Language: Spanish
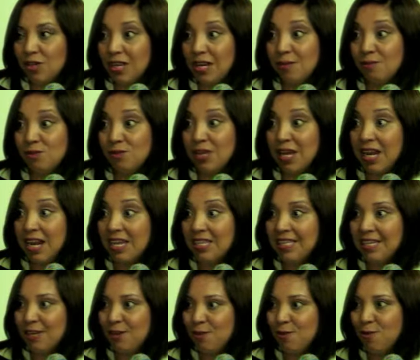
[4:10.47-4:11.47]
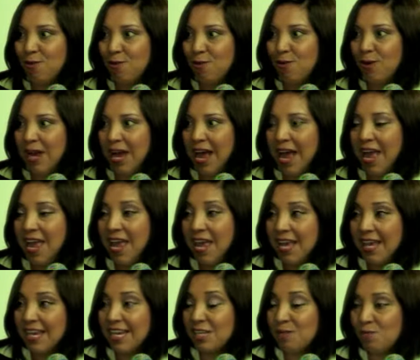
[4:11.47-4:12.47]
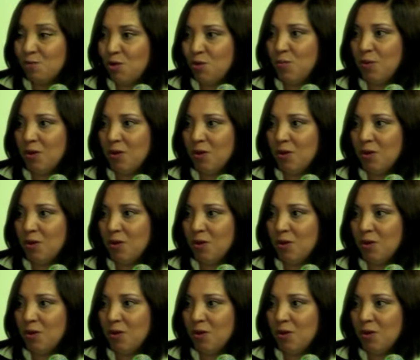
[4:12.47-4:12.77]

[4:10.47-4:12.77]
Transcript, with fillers: Tenemos a la psicóloga, que es muy